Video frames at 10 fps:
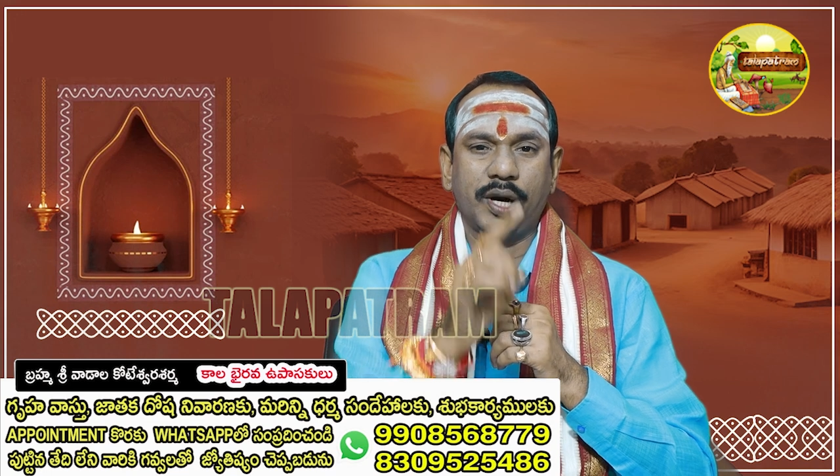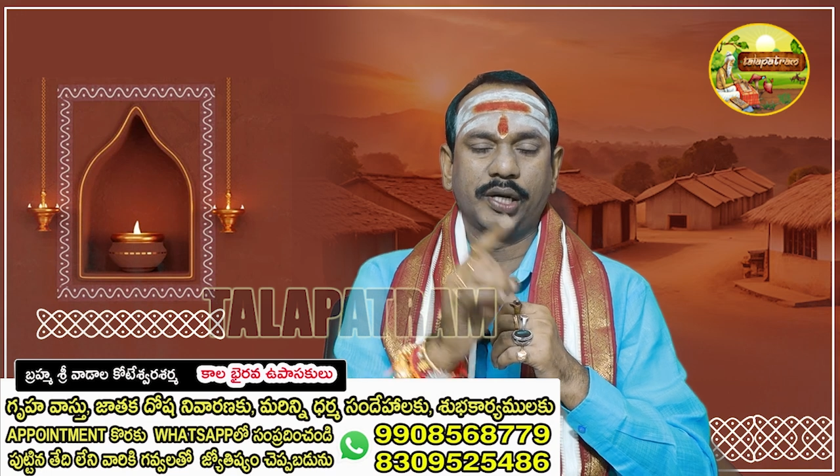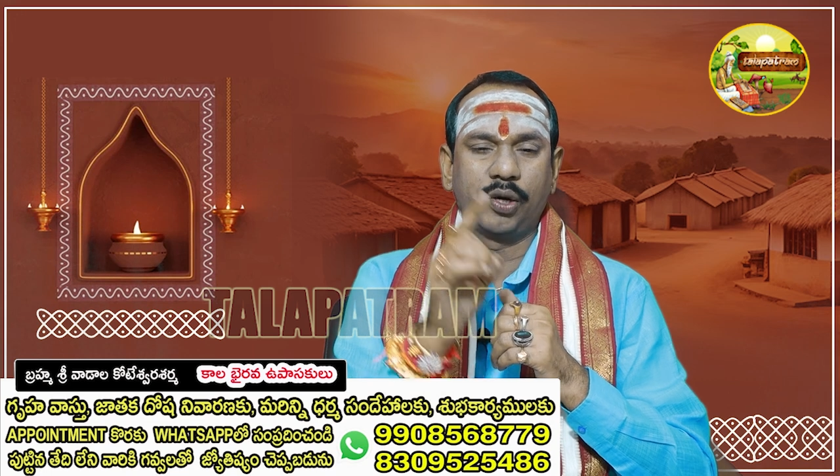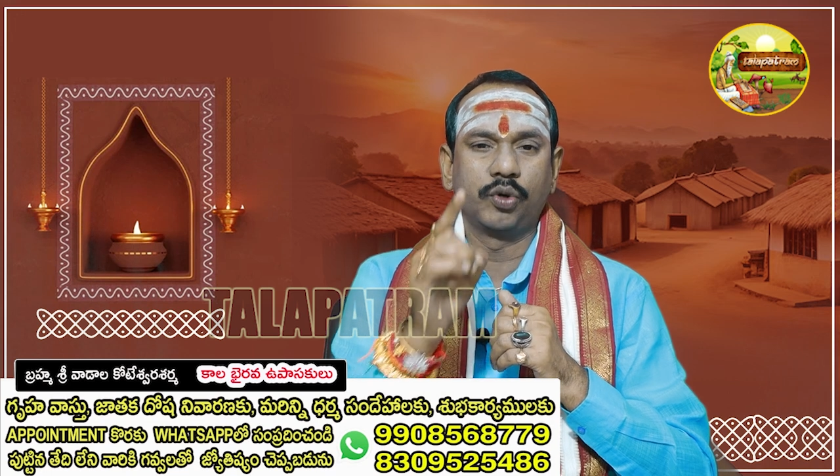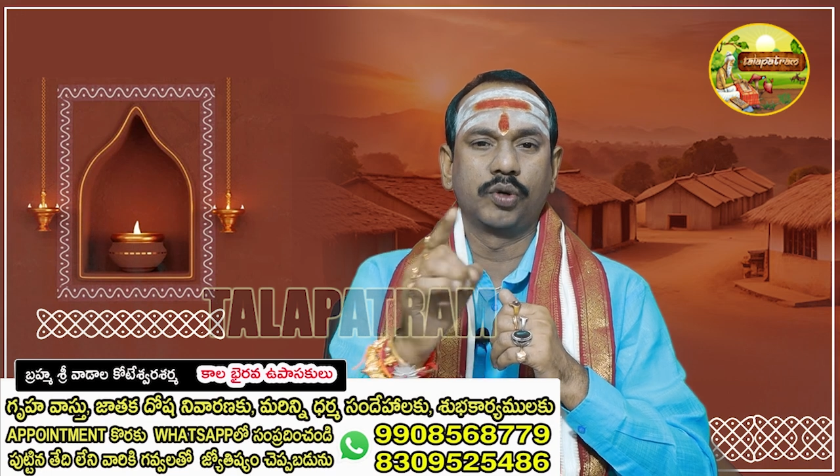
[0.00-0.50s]

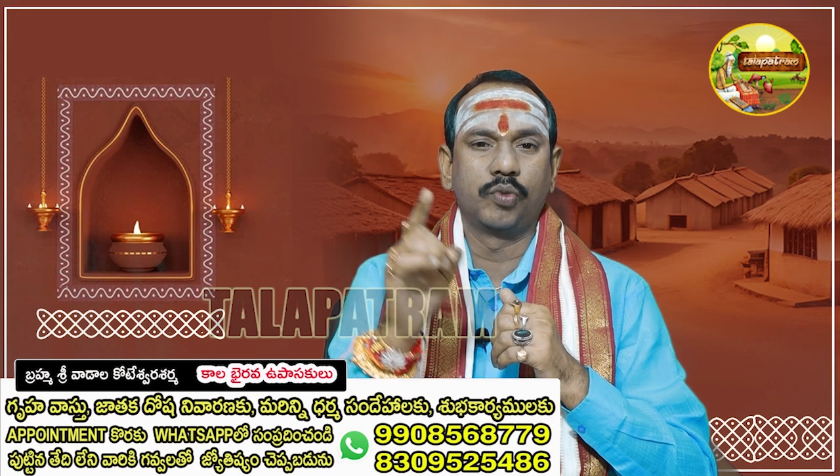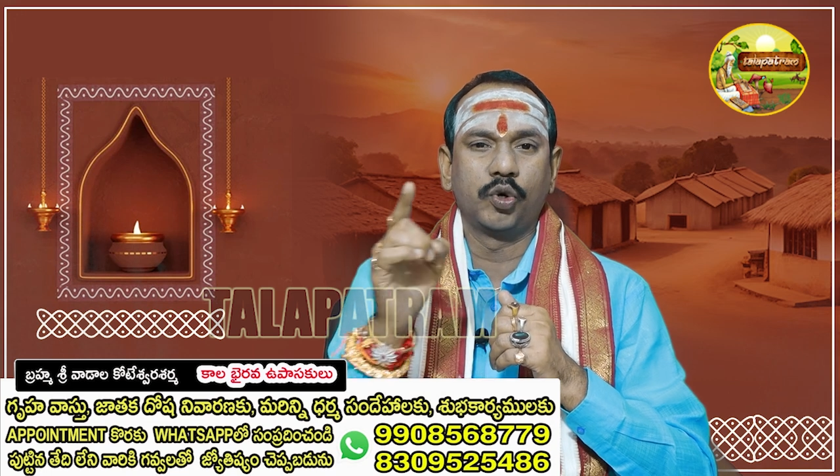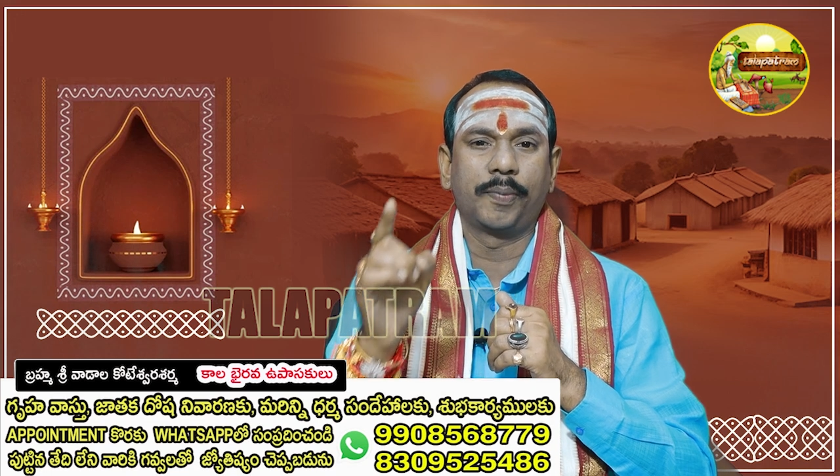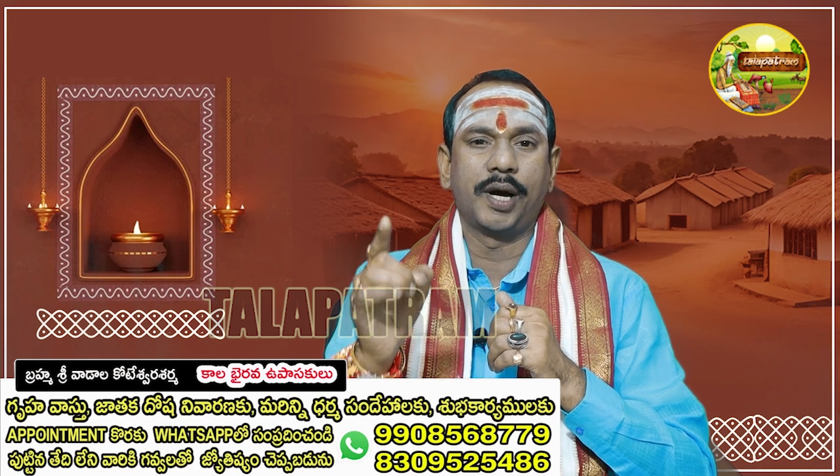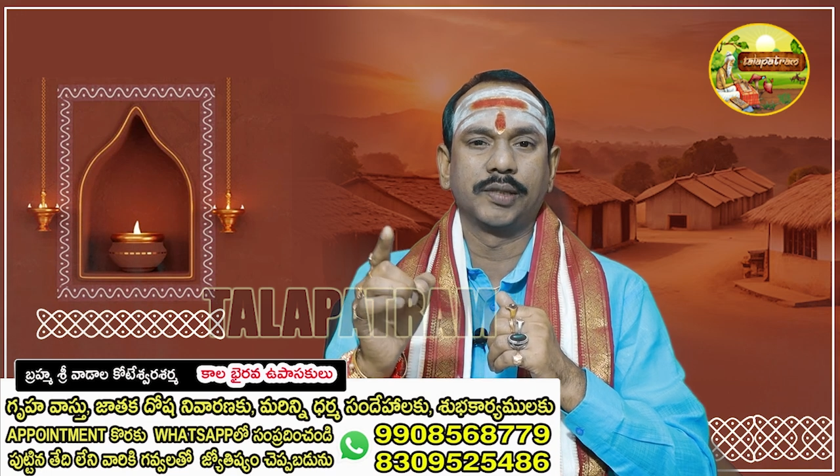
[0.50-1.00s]
ఒకటి రెండు
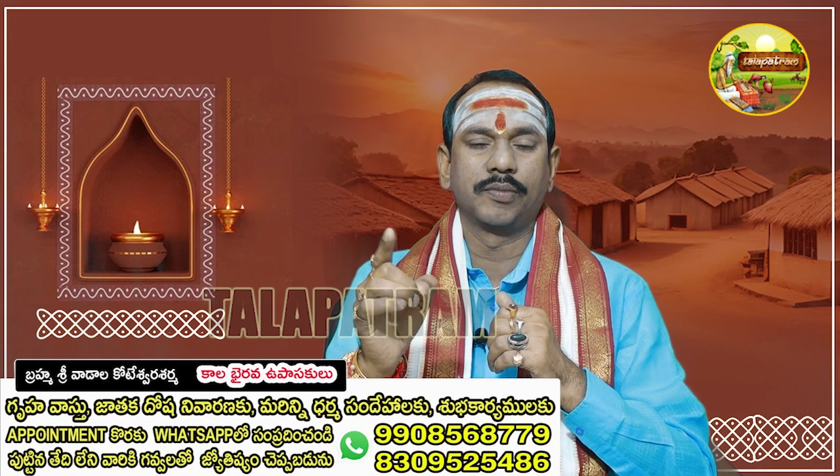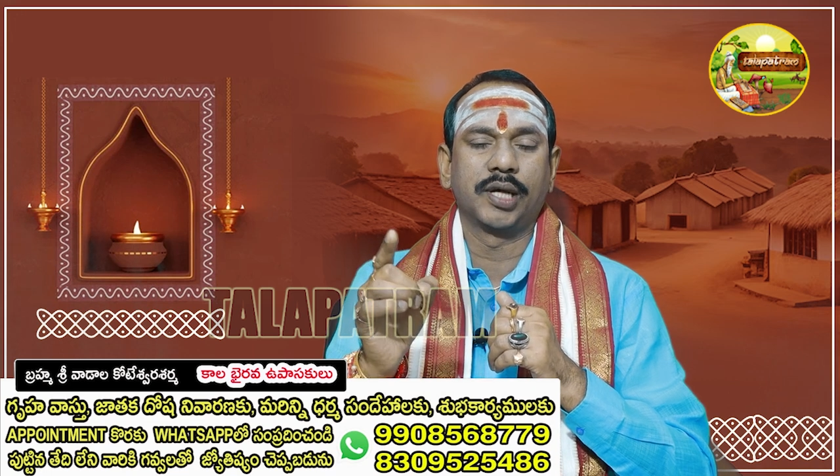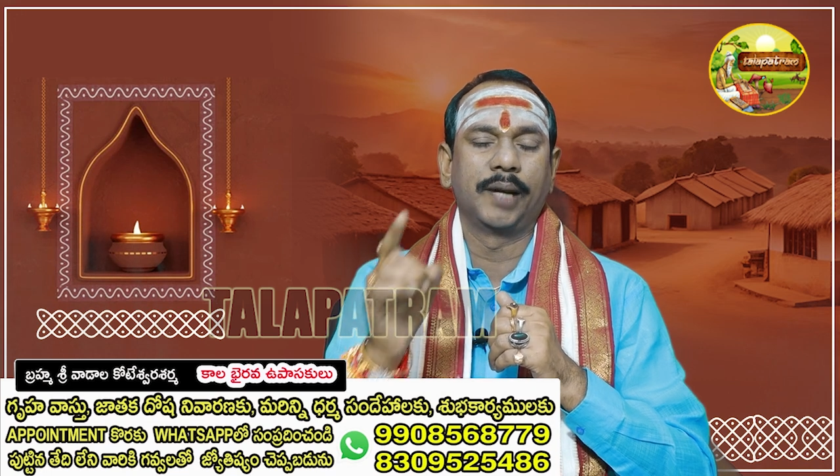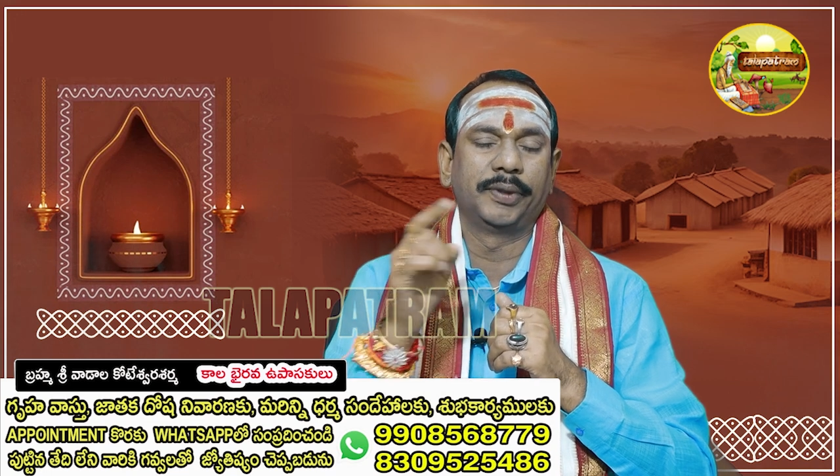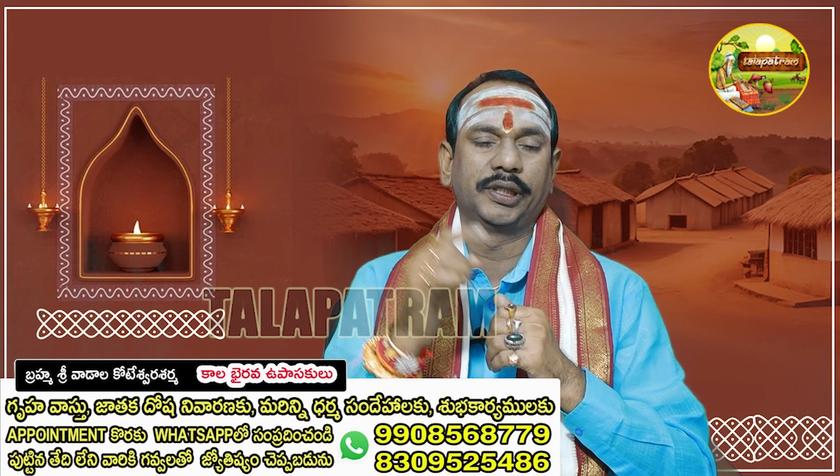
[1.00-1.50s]
మూడు పాదములు
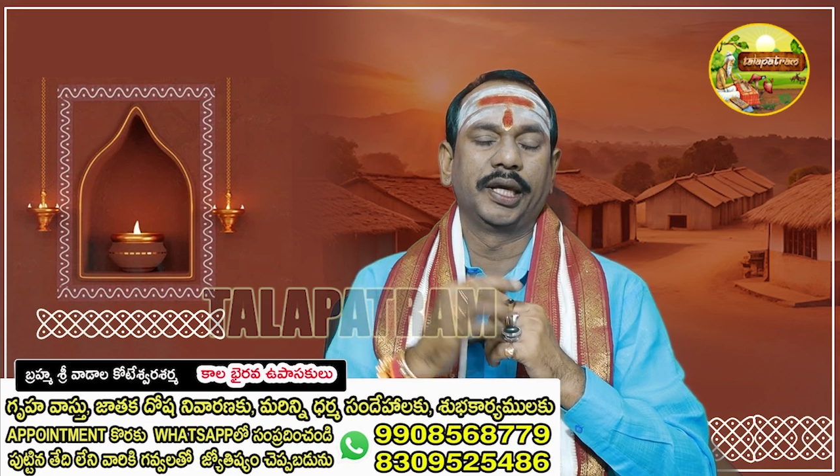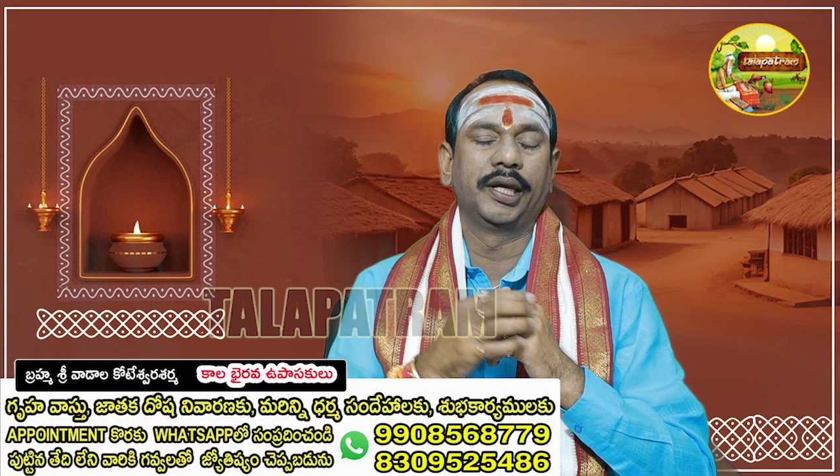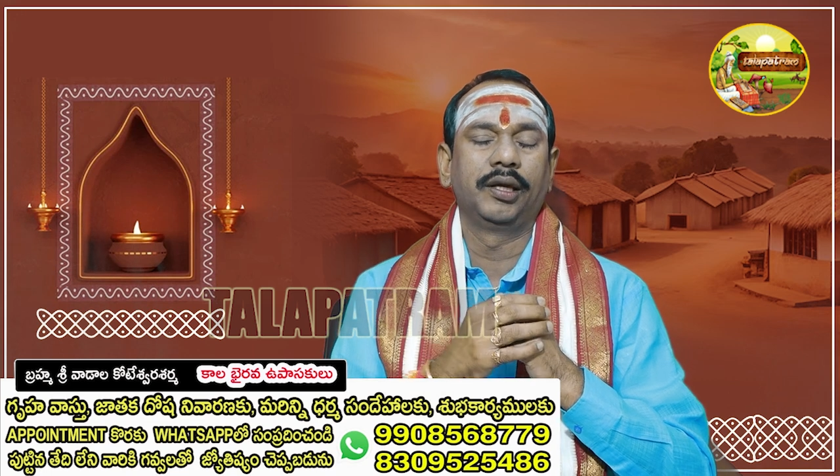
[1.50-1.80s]
కలిపితే